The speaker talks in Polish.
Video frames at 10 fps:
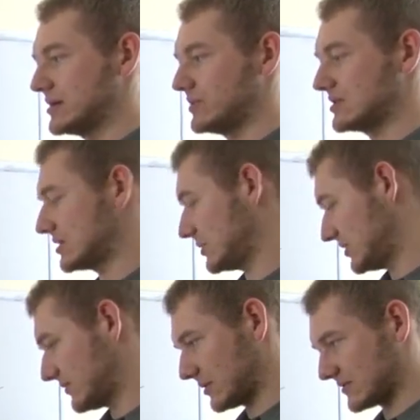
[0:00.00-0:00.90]
między tymi
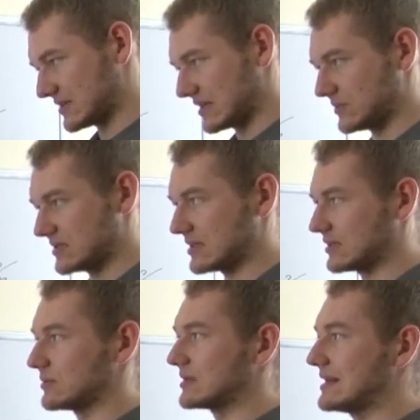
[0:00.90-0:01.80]
dwoma wzorami.
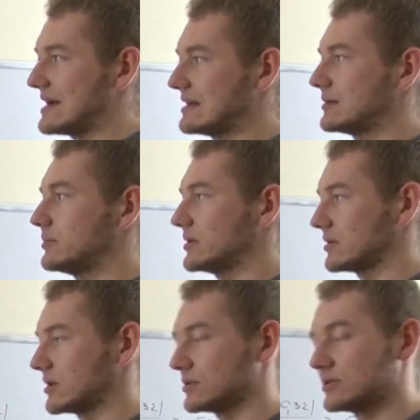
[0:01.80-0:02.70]
Zatem dla
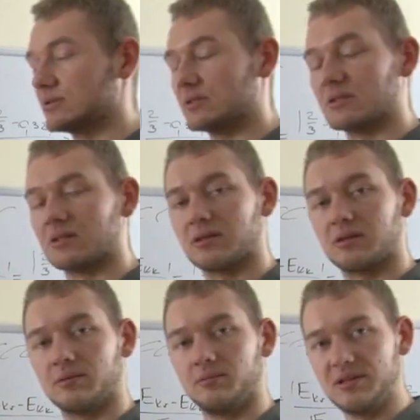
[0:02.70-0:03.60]
prędkości
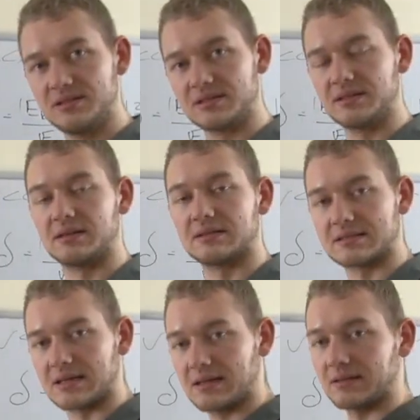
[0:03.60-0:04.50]
bliskich
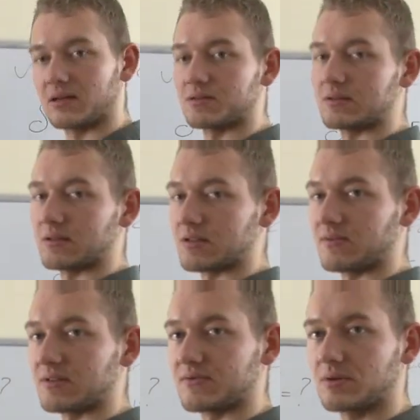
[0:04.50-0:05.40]
C należy
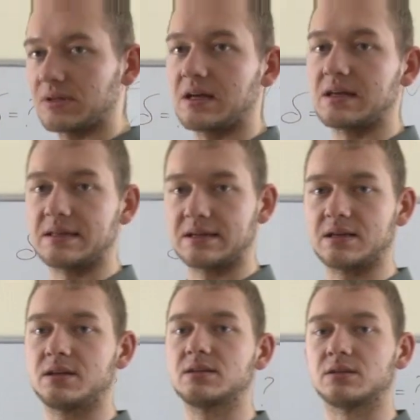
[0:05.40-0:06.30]
stosować wzór na energię
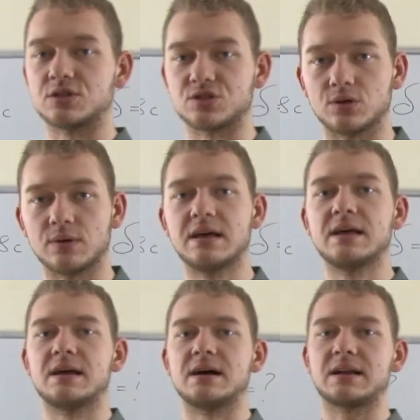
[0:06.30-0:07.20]
kinetyczną
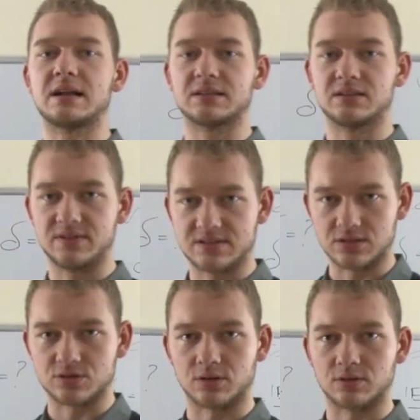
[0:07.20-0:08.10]

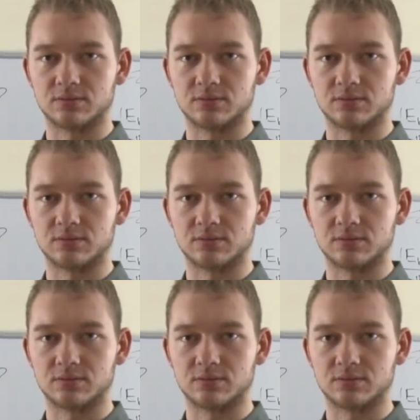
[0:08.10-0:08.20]
relatywistyczną.